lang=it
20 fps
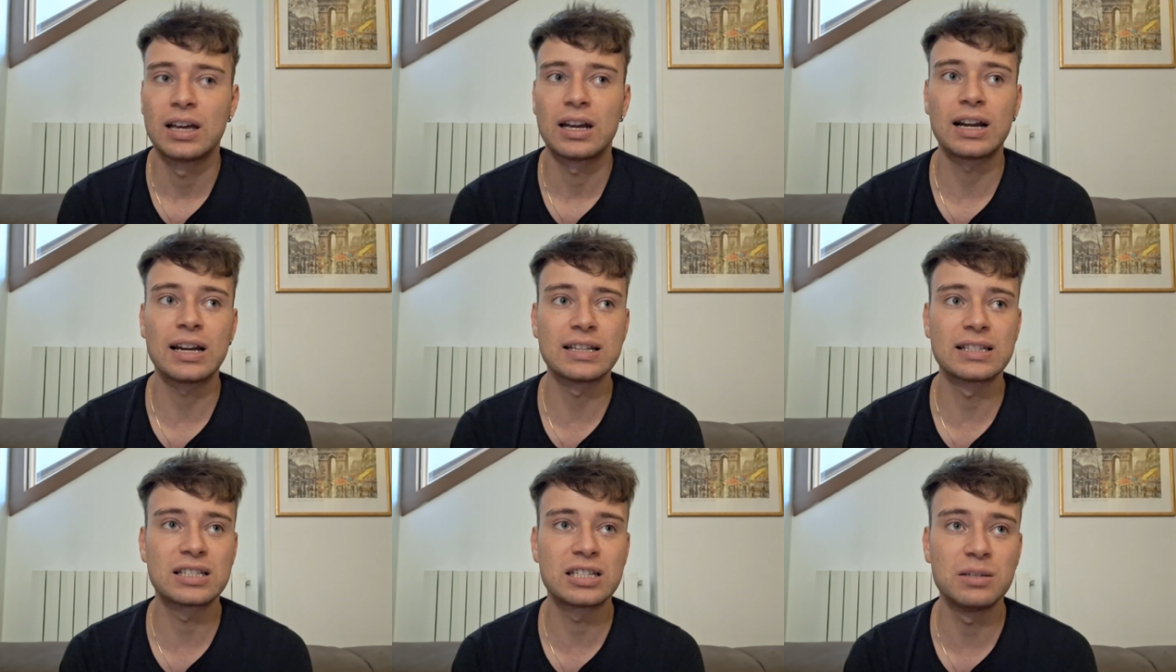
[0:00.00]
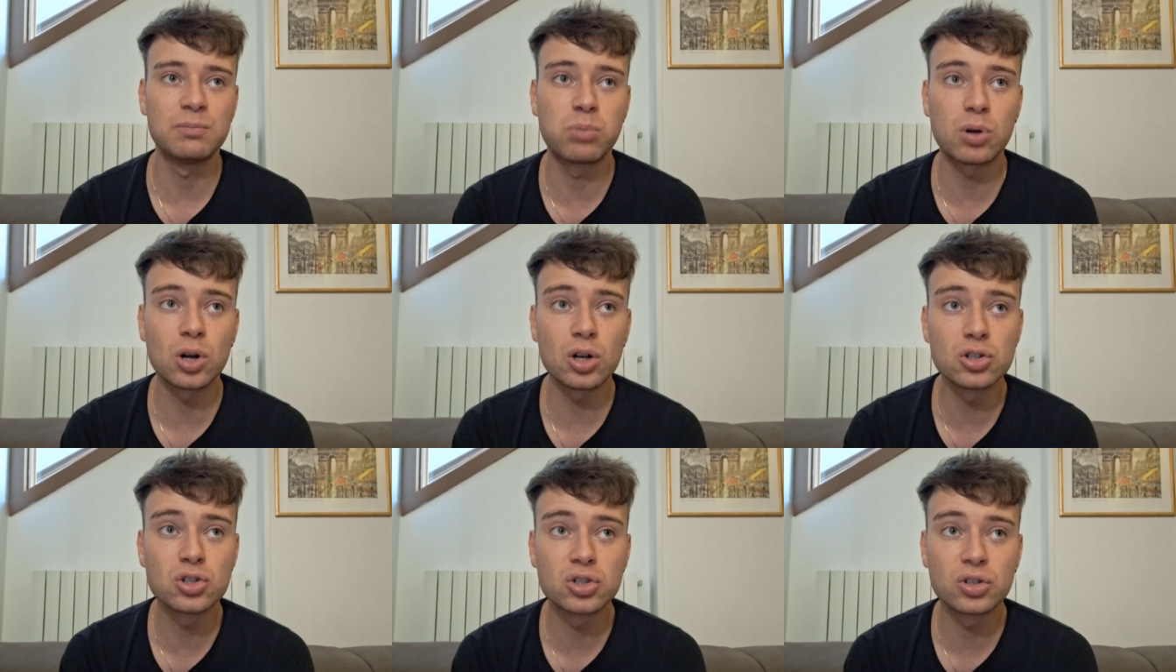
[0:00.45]
Ragazzi,
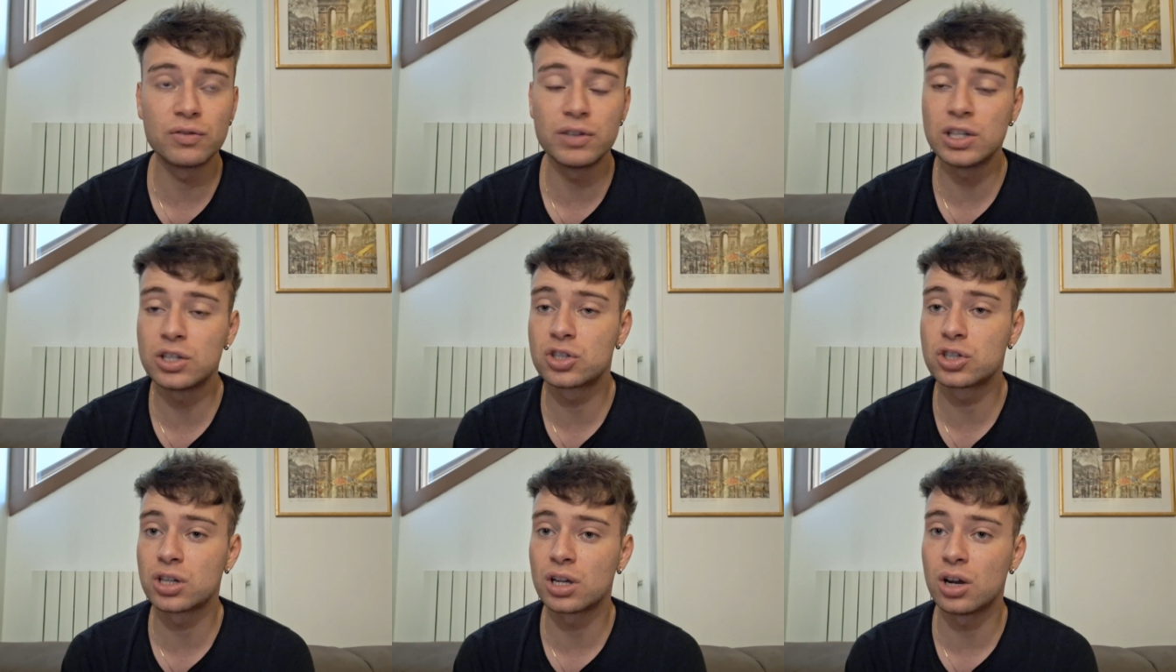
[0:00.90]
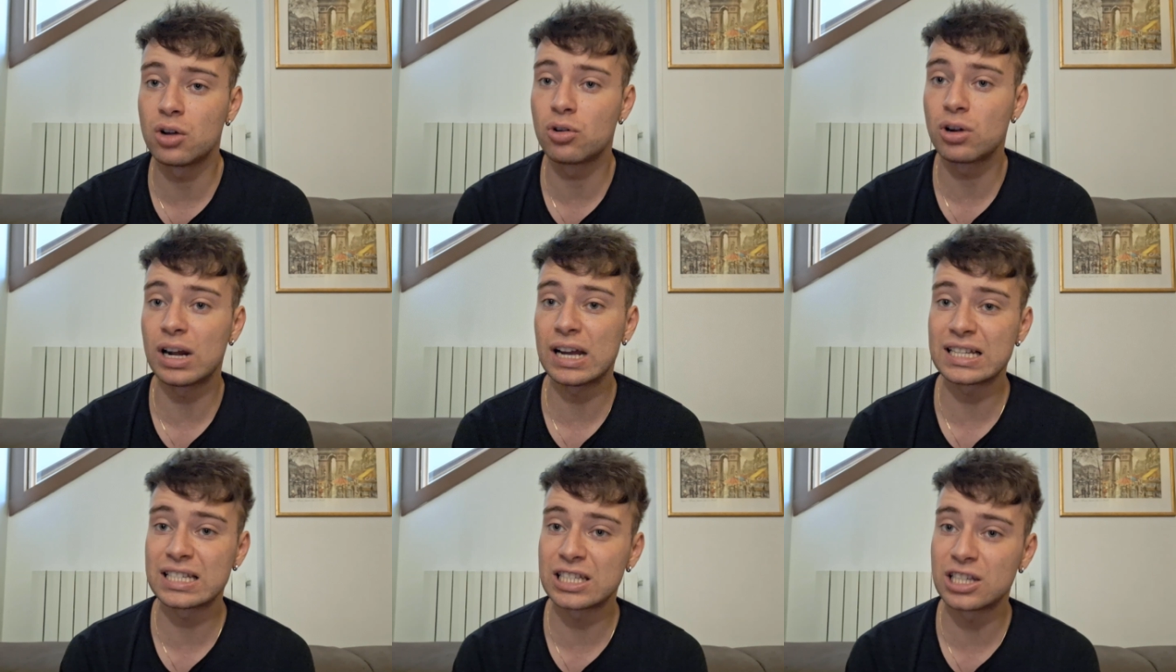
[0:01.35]
Brozovic è un
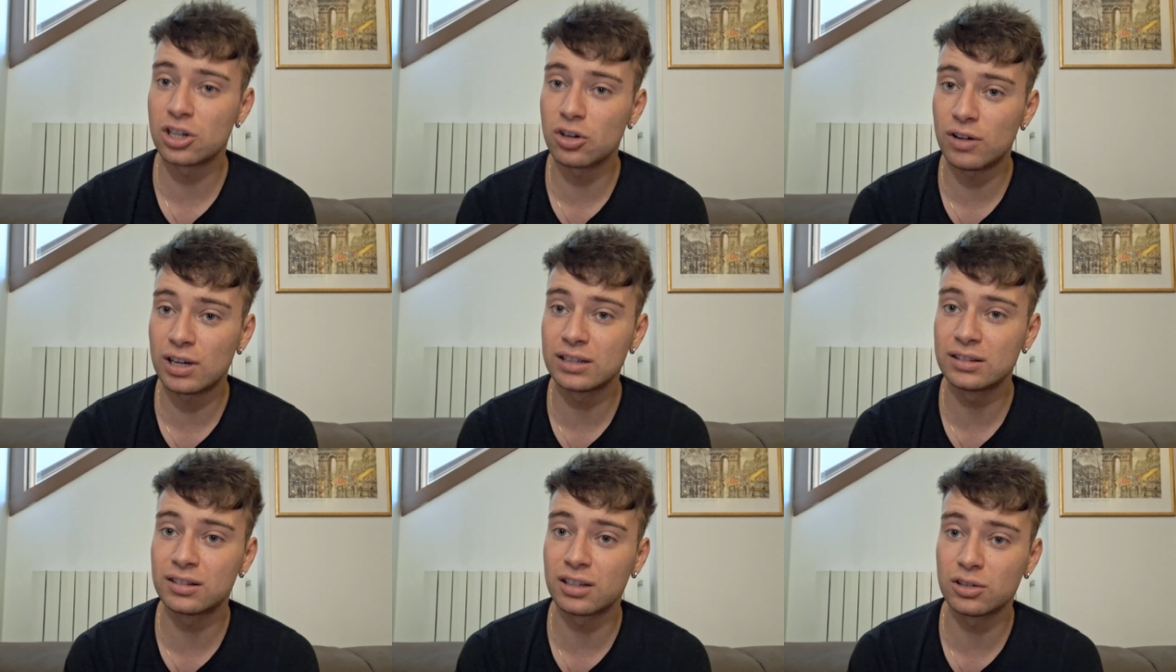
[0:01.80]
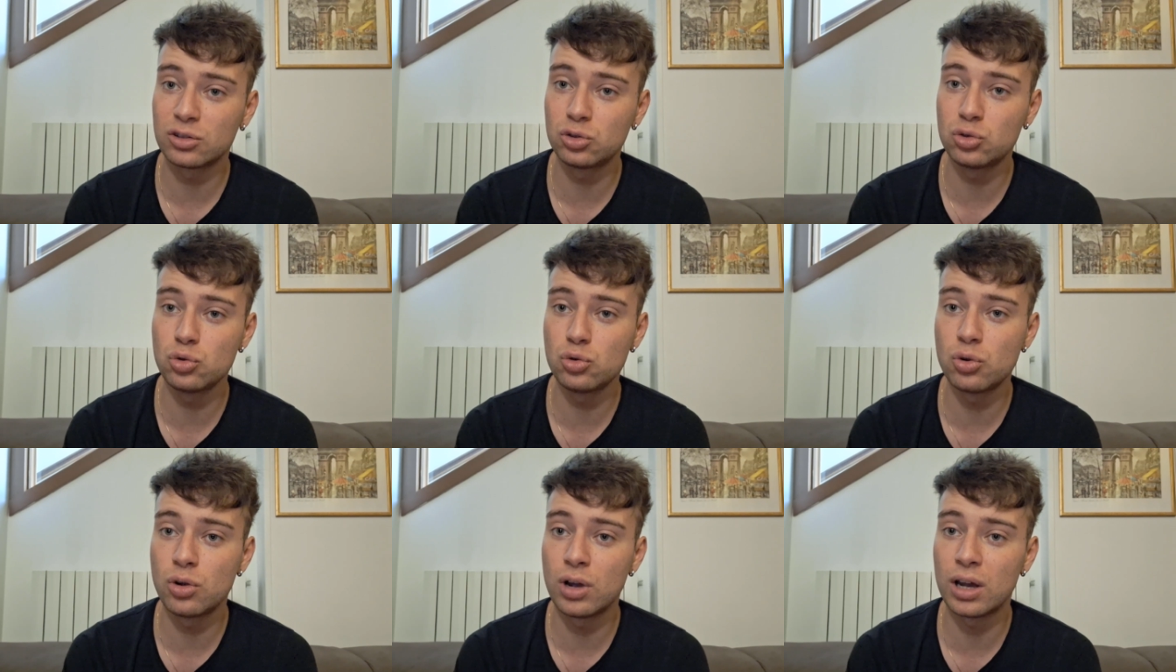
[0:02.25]
classe
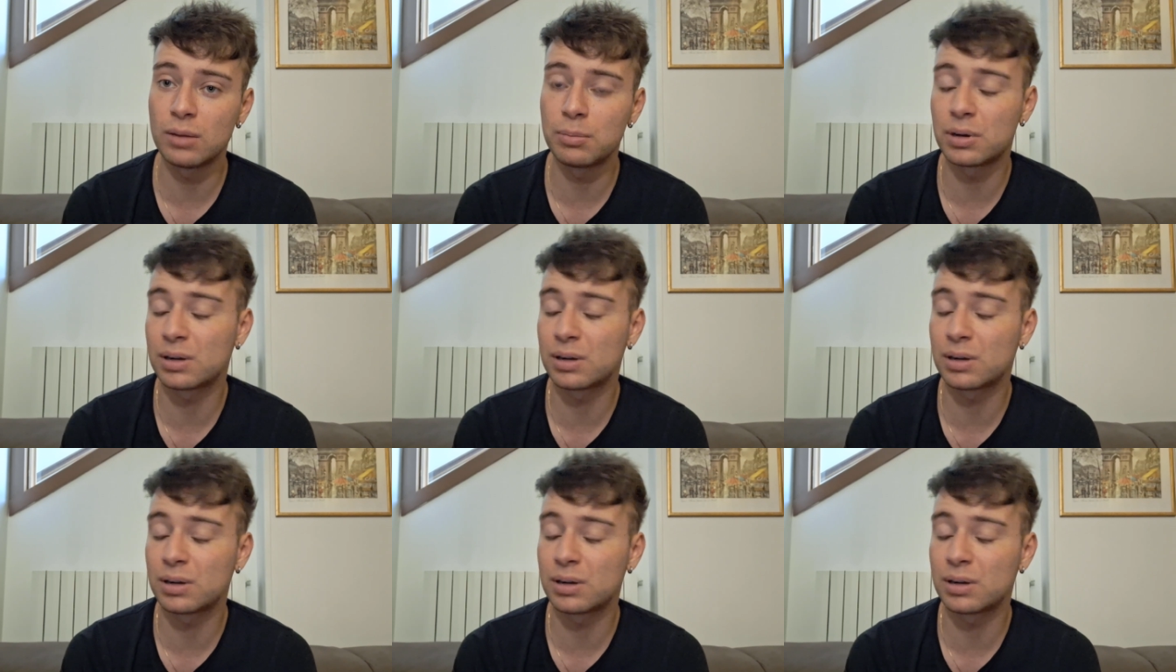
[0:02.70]
92,